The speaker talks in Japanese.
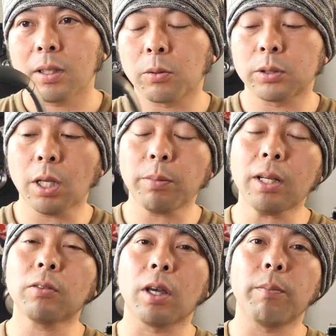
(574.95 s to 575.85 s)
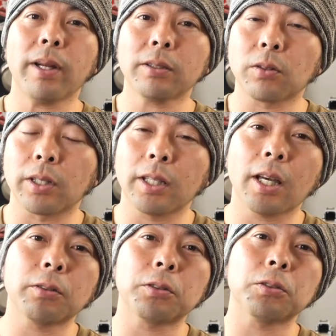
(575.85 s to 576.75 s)
この JBL のエベレスト
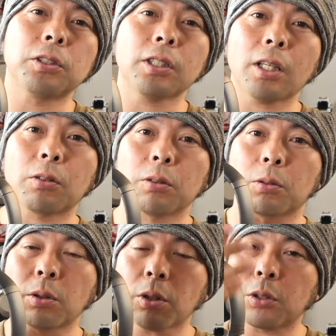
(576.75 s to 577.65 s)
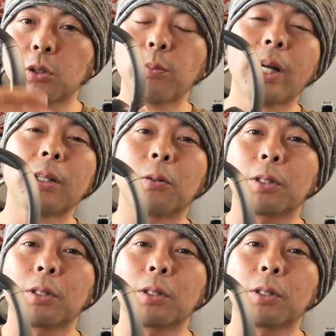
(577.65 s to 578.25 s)
710GA というこれより一回り大